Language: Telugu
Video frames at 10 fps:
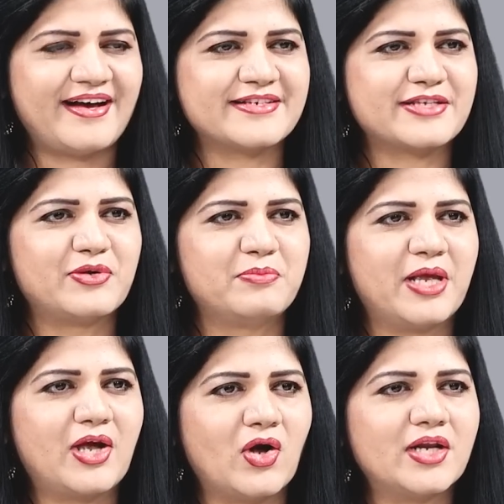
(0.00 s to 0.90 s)
అసలు మీ
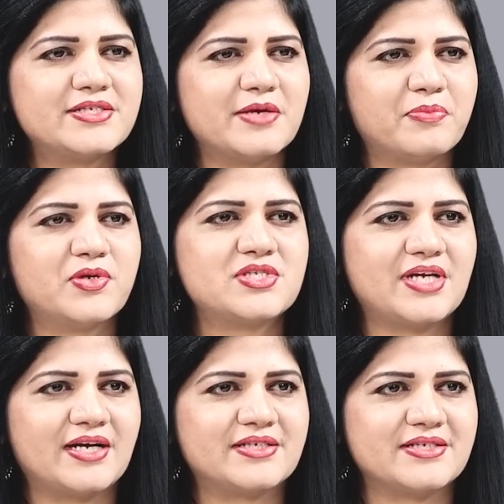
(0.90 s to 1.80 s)
కాలేజ్ ఎప్పుడు
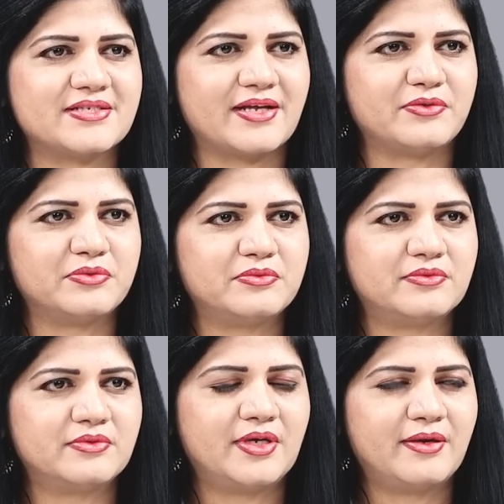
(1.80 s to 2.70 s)
స్టార్ట్ చేశారు
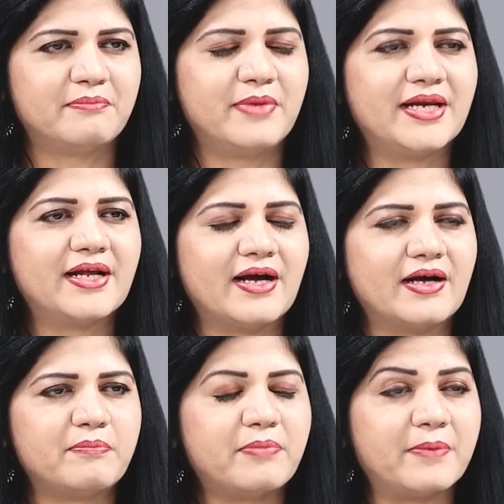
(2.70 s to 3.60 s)
మెయిన్గా
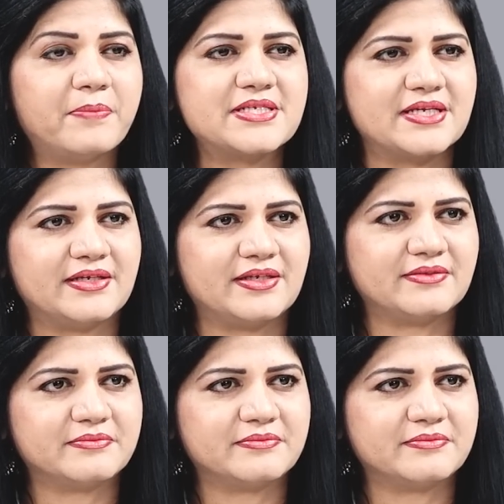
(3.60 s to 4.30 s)
పర్పస్ ఏంటి